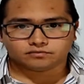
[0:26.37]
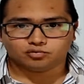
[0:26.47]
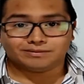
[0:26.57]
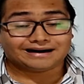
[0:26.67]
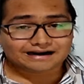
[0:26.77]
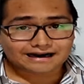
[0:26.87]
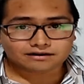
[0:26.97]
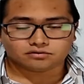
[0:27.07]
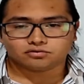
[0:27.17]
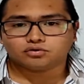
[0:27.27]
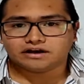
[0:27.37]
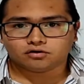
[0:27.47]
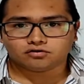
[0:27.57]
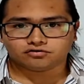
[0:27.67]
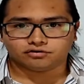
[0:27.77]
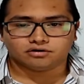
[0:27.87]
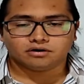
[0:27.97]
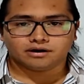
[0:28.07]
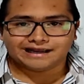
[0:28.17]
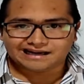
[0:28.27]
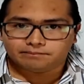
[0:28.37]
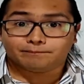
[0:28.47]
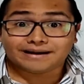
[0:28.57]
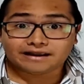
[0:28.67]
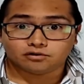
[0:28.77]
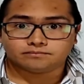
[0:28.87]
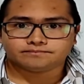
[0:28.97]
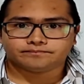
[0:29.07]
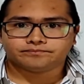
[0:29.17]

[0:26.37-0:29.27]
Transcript: tu mercado, tu negocio, el empleo.